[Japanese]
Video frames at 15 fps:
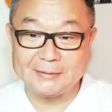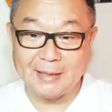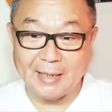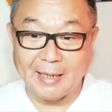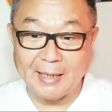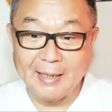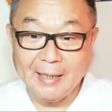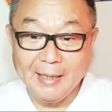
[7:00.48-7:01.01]
し
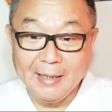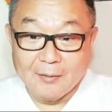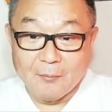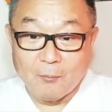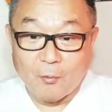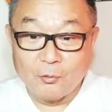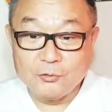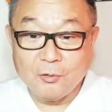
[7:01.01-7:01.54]
た
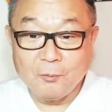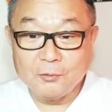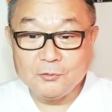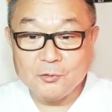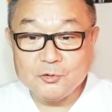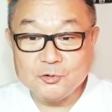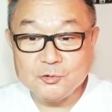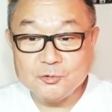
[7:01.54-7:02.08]
もとも
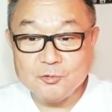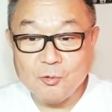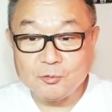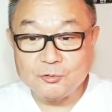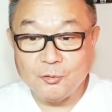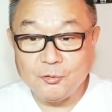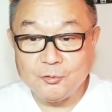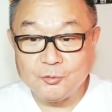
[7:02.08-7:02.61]
と中国
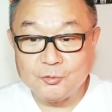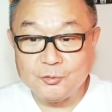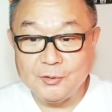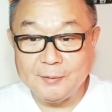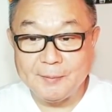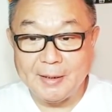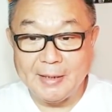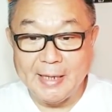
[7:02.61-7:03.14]
という
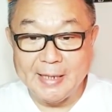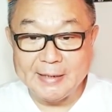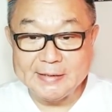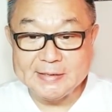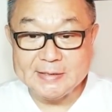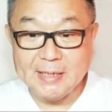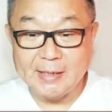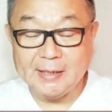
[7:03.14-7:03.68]
国は歴
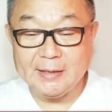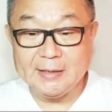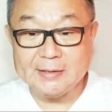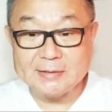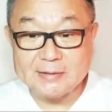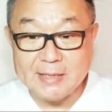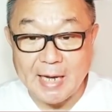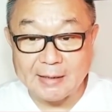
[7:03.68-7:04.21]
史的に
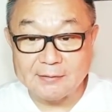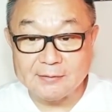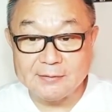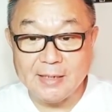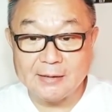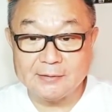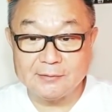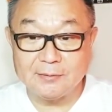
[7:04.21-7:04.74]
策
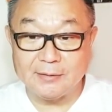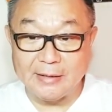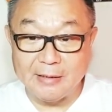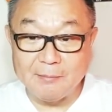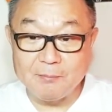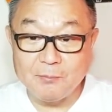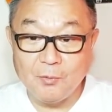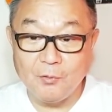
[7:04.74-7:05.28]
略
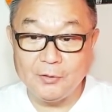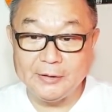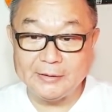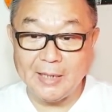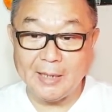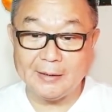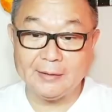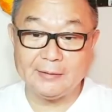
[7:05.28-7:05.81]
陰謀に
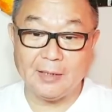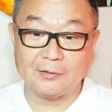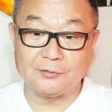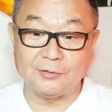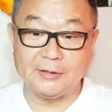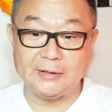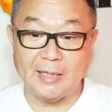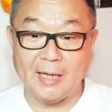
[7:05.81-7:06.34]
長けた
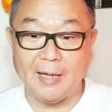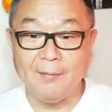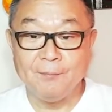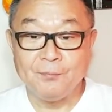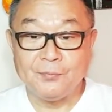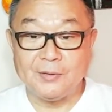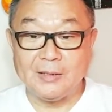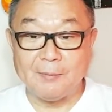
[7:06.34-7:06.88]
国で
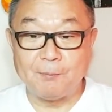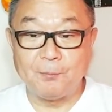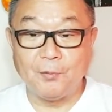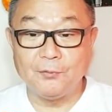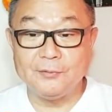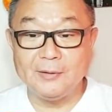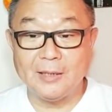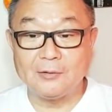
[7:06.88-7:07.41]
日
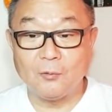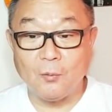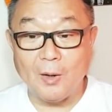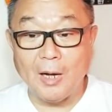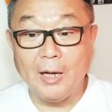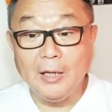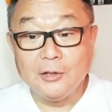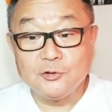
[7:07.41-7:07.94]
本など
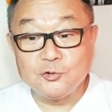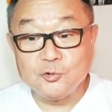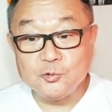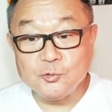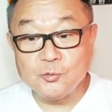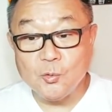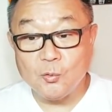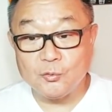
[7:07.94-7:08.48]
は中
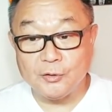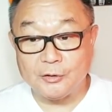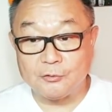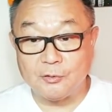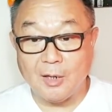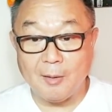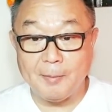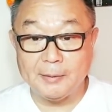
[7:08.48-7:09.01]
国に比
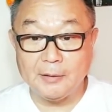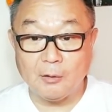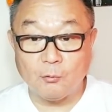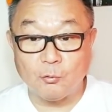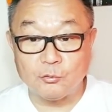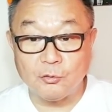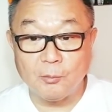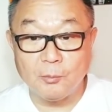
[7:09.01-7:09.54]
べて
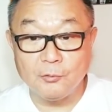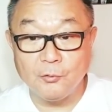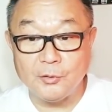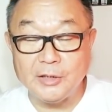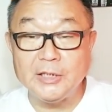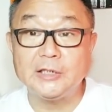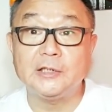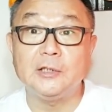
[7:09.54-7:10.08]
子供の
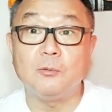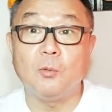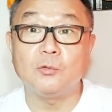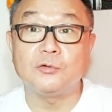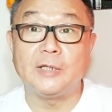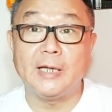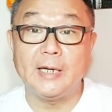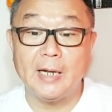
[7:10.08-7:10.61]
息
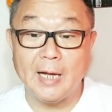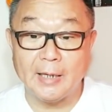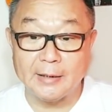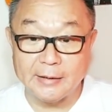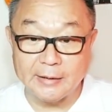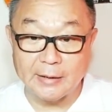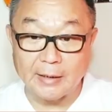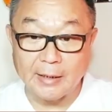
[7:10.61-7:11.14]
を出な
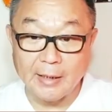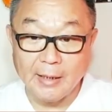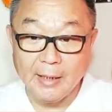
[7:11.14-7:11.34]
い